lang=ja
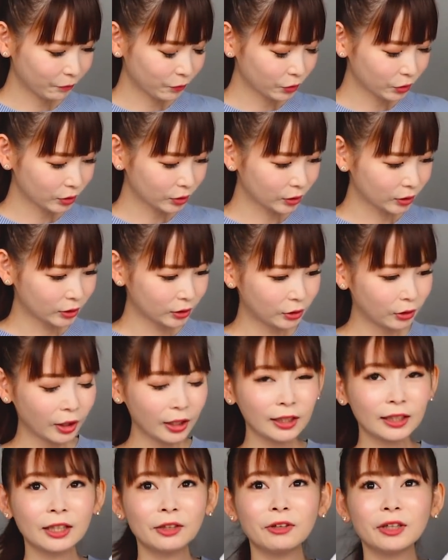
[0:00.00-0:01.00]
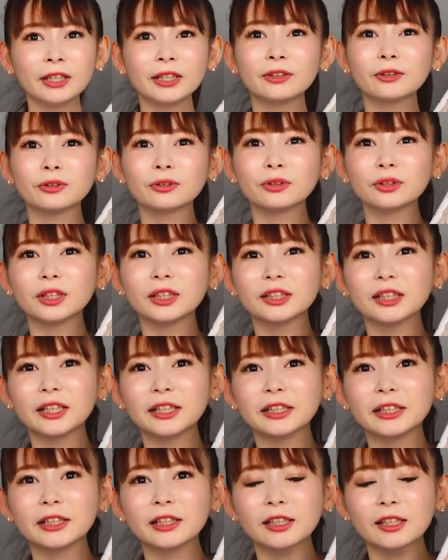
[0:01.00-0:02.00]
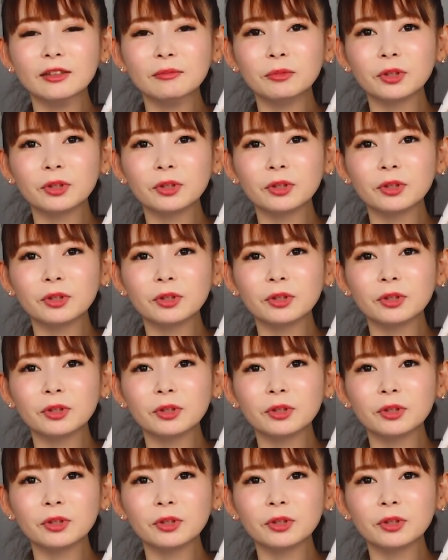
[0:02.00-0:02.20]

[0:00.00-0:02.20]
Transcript: もうすっごい可愛いこのデザイン。